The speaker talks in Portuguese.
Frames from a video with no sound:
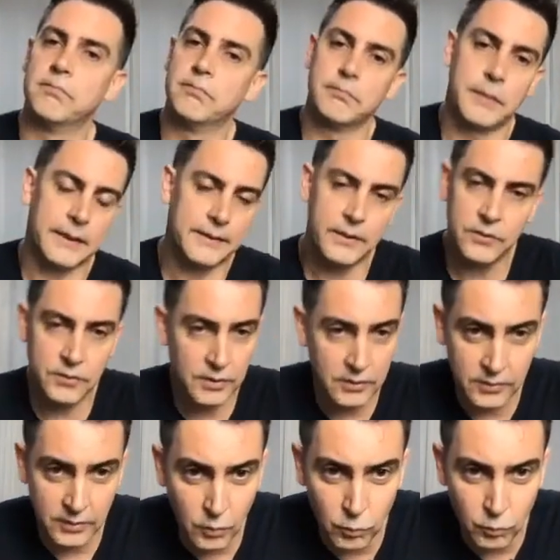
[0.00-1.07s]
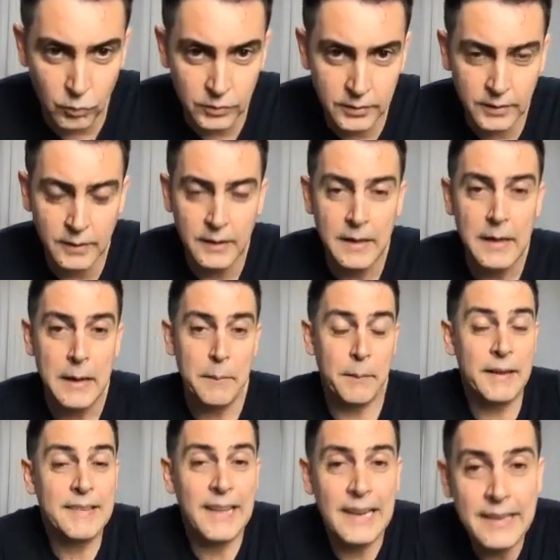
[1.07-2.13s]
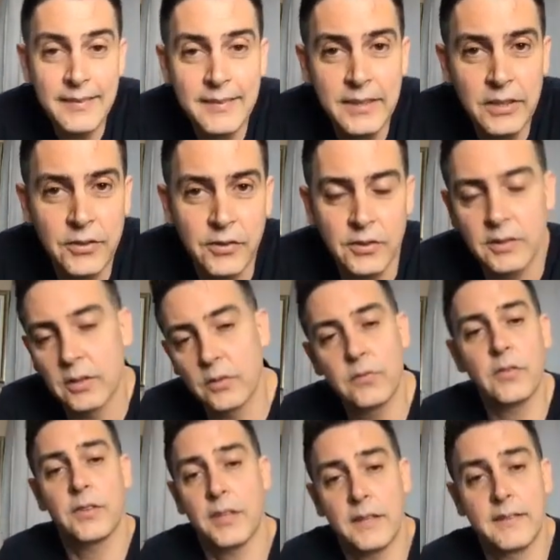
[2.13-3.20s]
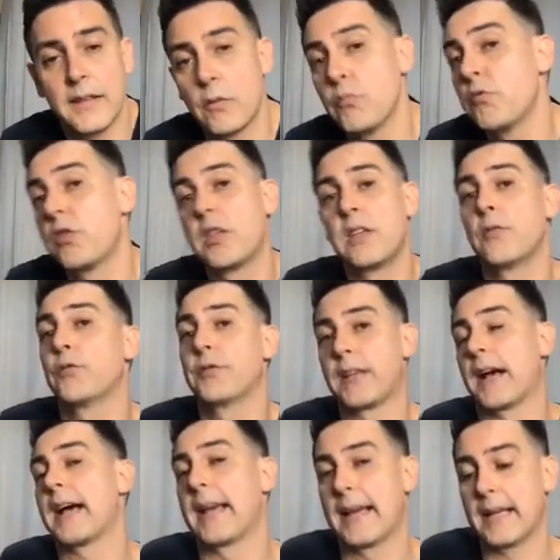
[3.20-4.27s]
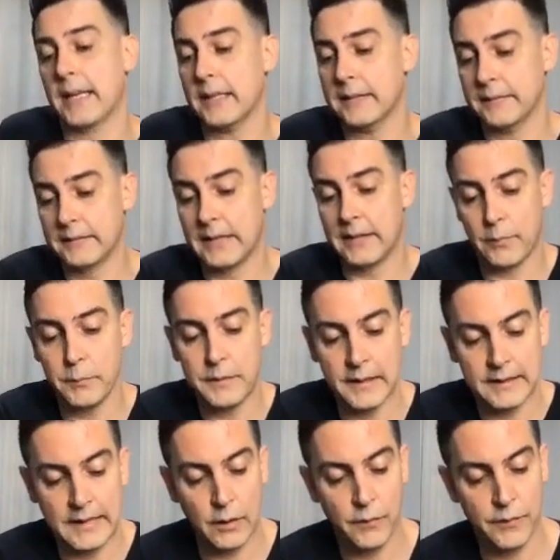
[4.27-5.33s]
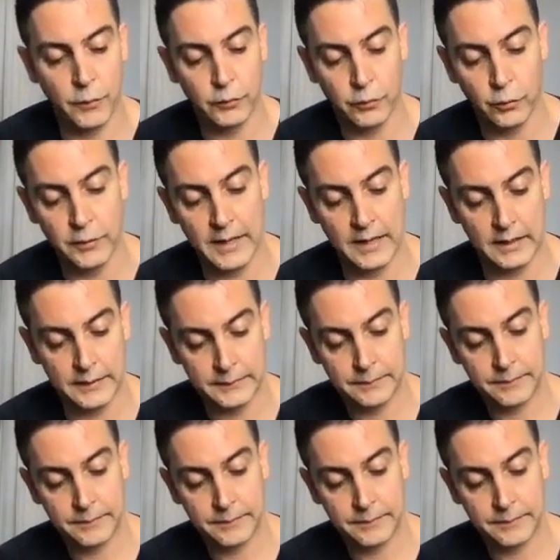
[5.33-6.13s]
bastante gente não usa, mas ela existe. Então, se você quiser um dia usar ela, né, vamos tentar ouvir o som dela?